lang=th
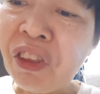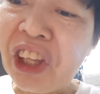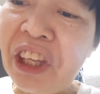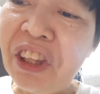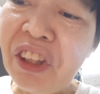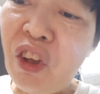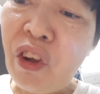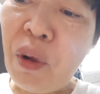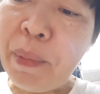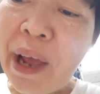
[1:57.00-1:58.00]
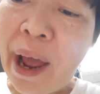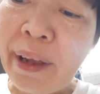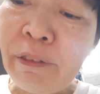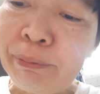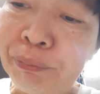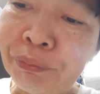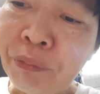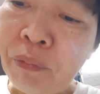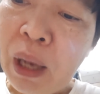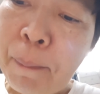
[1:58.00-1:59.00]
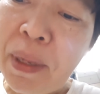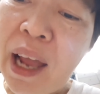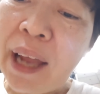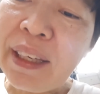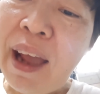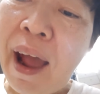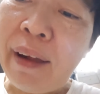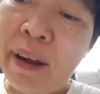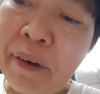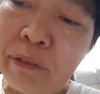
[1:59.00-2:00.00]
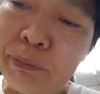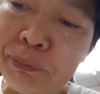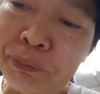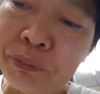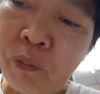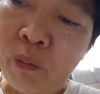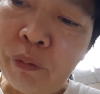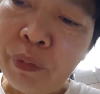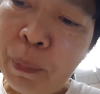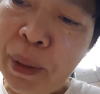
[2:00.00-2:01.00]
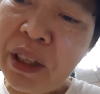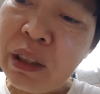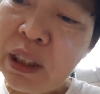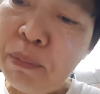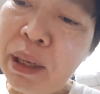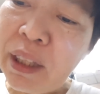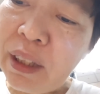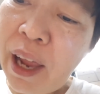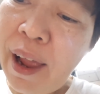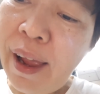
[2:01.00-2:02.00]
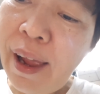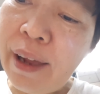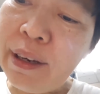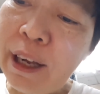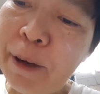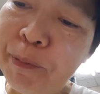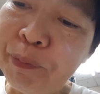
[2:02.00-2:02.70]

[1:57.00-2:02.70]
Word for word: กินนิดหน่อยก็ไม่หายไม่หายอยากค่ะ ไปถึงเชียงใหม่แท้ๆนะคะ